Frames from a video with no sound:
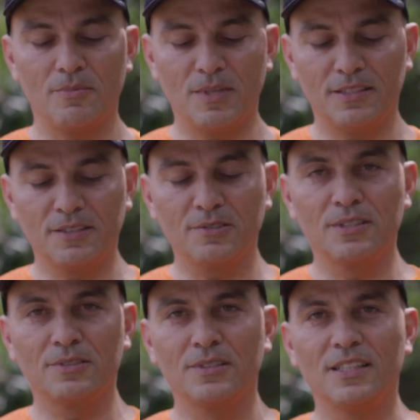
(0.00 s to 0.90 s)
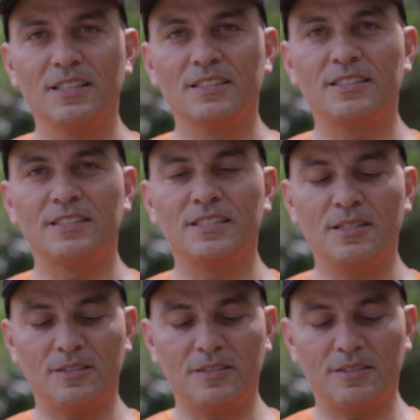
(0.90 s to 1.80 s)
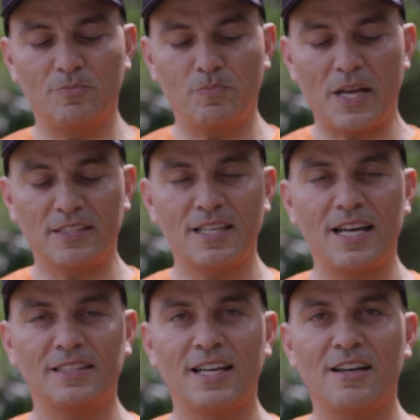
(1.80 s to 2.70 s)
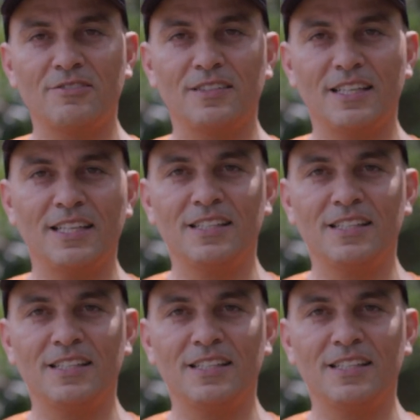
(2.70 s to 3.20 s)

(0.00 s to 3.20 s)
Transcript: Bem tranquilo, se passar a trava